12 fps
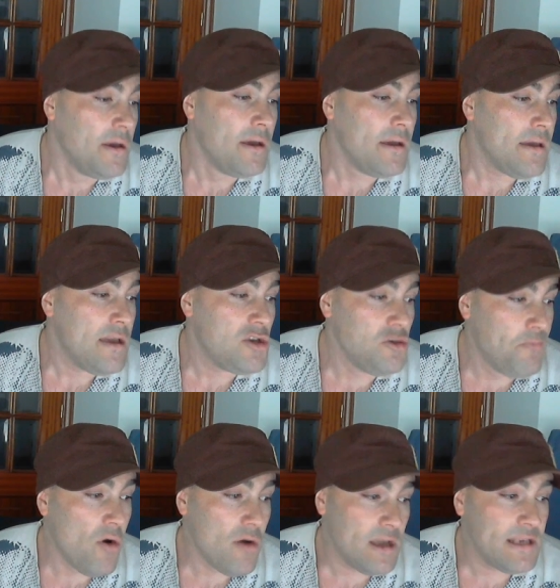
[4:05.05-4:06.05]
Eh,
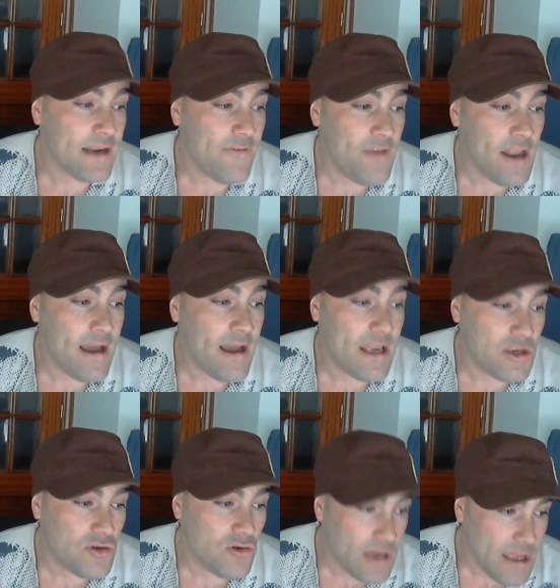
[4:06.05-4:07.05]
supongo que se refieren a
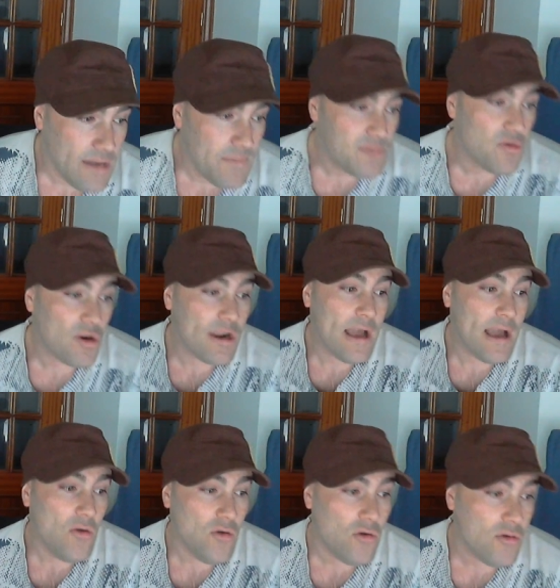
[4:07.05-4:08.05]
eso, que el mismo
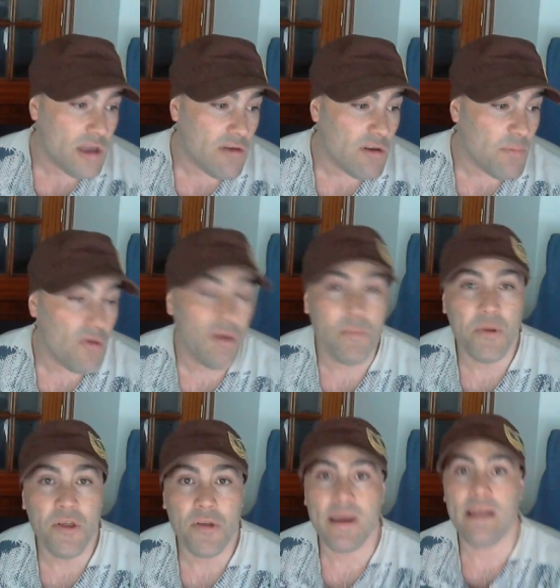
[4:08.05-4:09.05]
rango de cuerpo a cuerpo
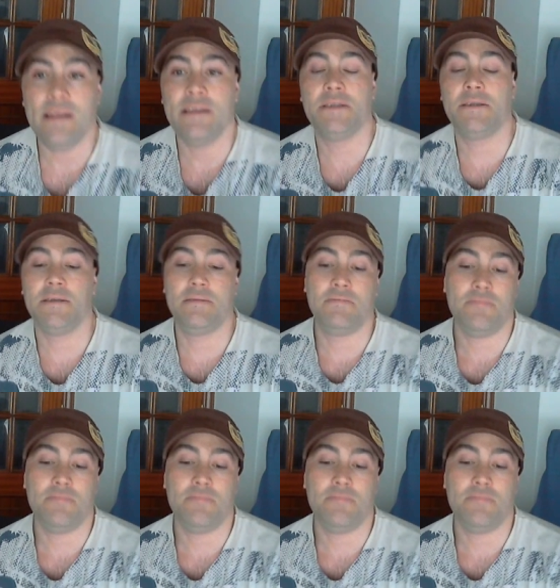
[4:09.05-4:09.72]
normales